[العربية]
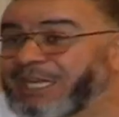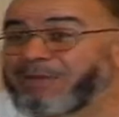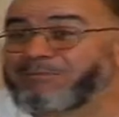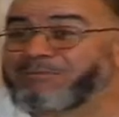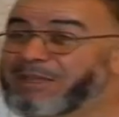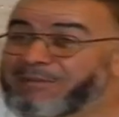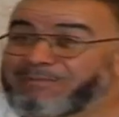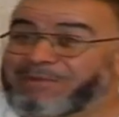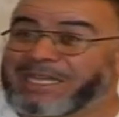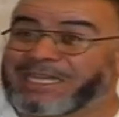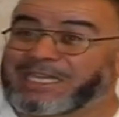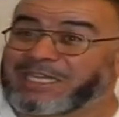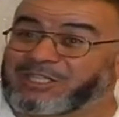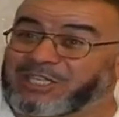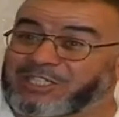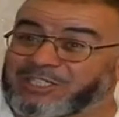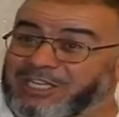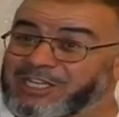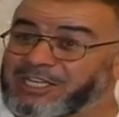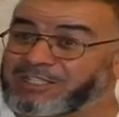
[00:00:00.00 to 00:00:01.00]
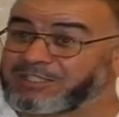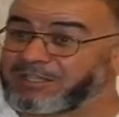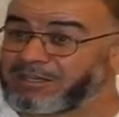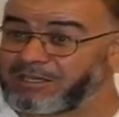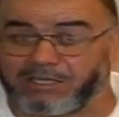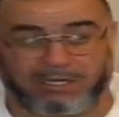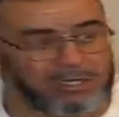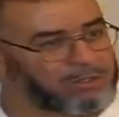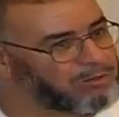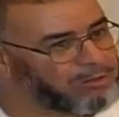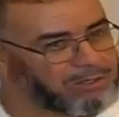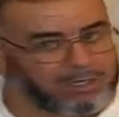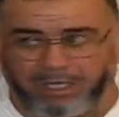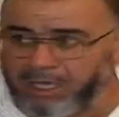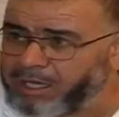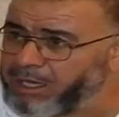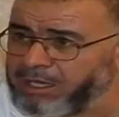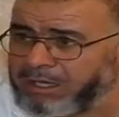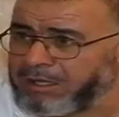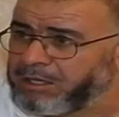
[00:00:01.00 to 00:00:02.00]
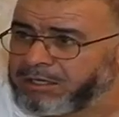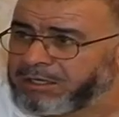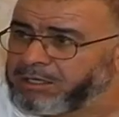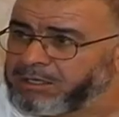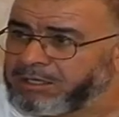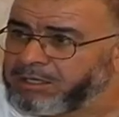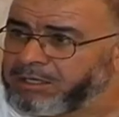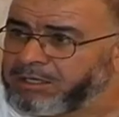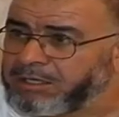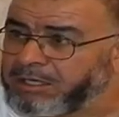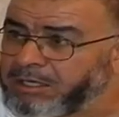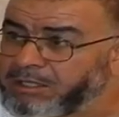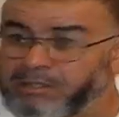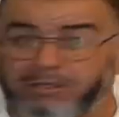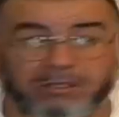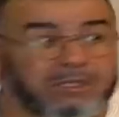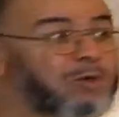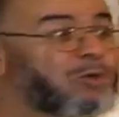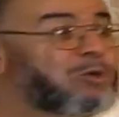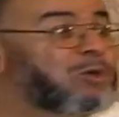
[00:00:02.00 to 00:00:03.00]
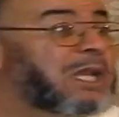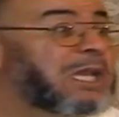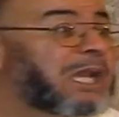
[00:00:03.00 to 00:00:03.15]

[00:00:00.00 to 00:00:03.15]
لم يمنحك التشريع اسرائيل قال له لا الدوله